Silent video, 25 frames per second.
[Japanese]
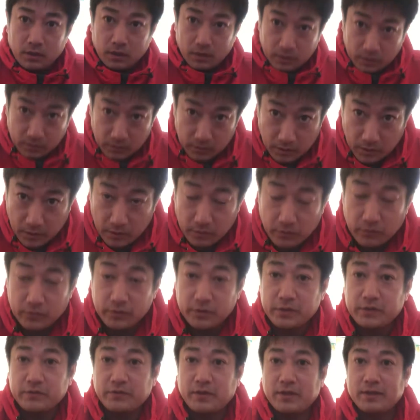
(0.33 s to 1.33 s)
はい、えー、こん
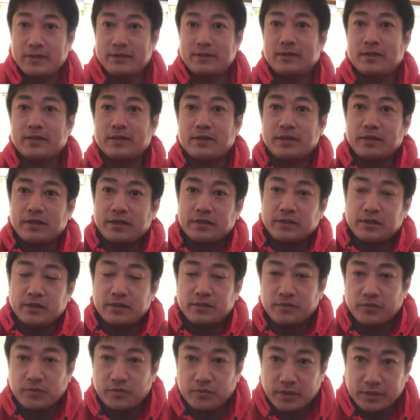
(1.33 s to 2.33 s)
にちは。整体院朝
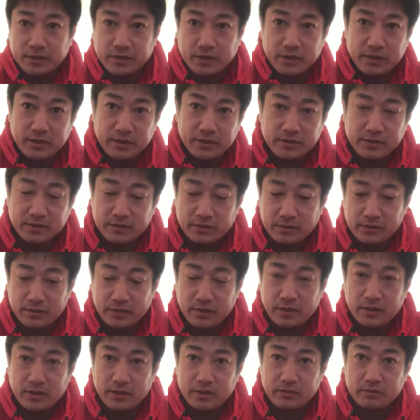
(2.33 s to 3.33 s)
院長の朝井です。
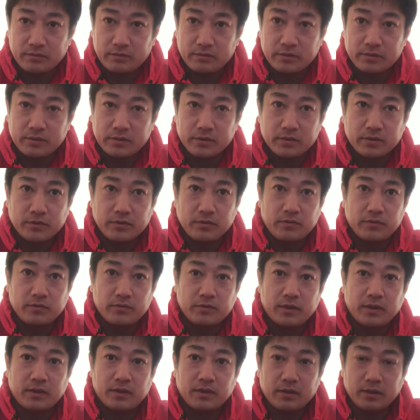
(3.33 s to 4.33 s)
えー、っとです。今
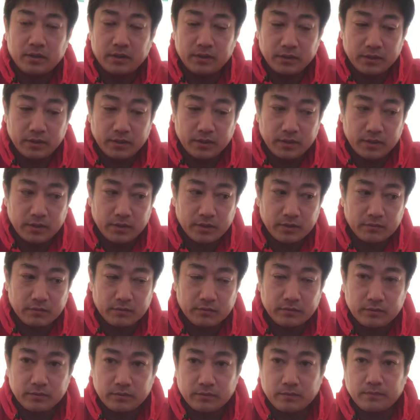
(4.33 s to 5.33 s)
日はえー、っと
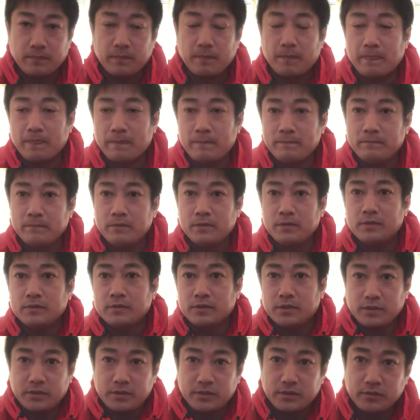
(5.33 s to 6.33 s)

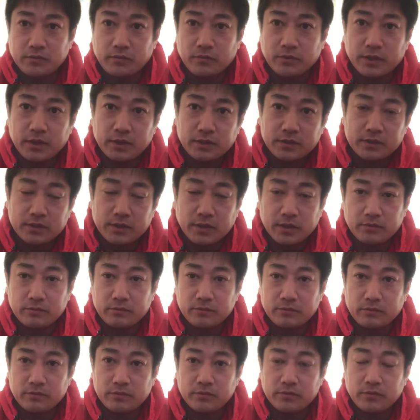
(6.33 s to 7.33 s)
先日お客さ
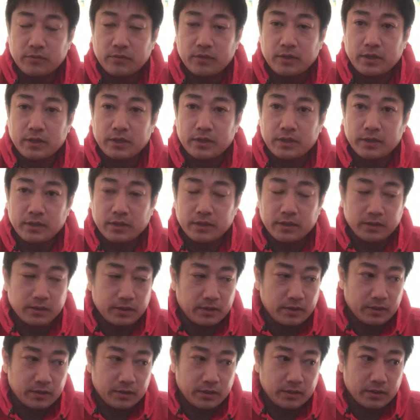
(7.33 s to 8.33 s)
んの紹介で、
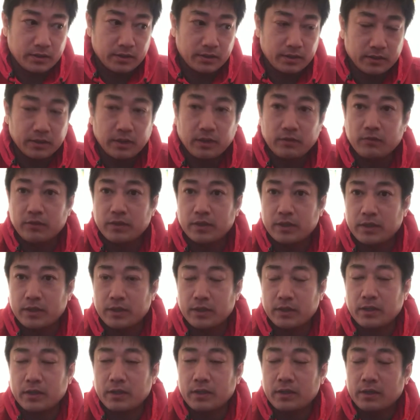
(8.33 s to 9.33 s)
えー、名古屋
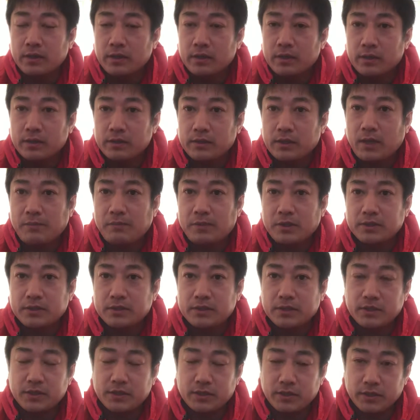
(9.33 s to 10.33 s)
で
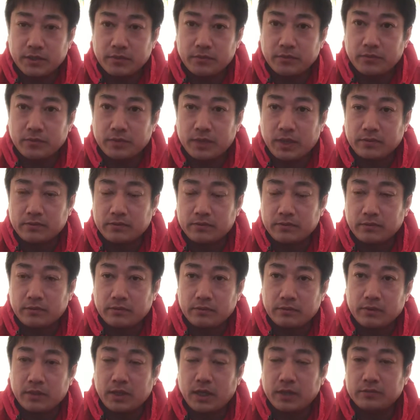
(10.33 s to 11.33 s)
魂の学
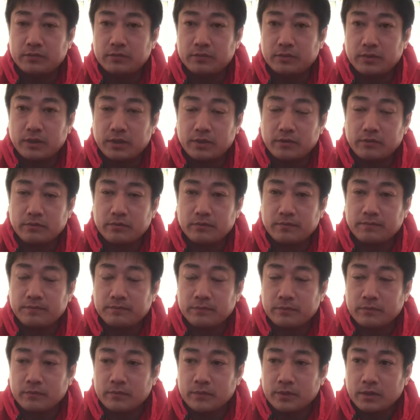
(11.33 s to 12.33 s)
学っていう、
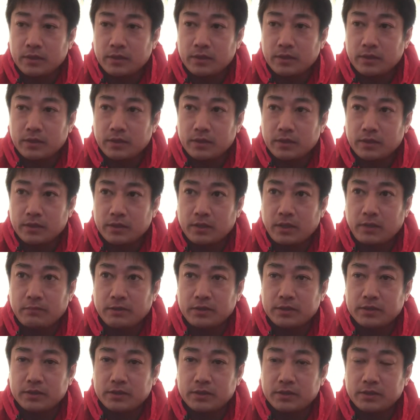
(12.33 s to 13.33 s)
えー、
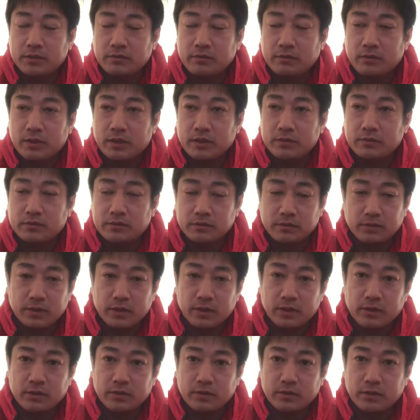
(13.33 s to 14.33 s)
魂の学、
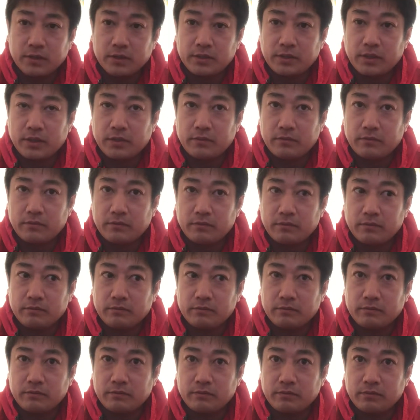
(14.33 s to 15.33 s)
えー、なぜ、
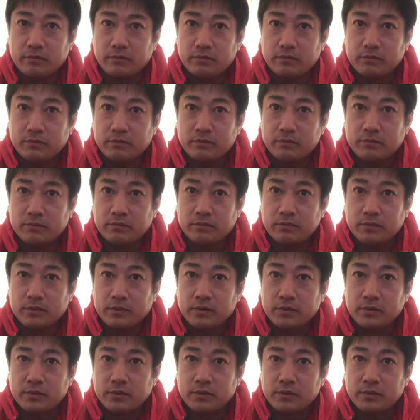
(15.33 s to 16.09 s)
うん、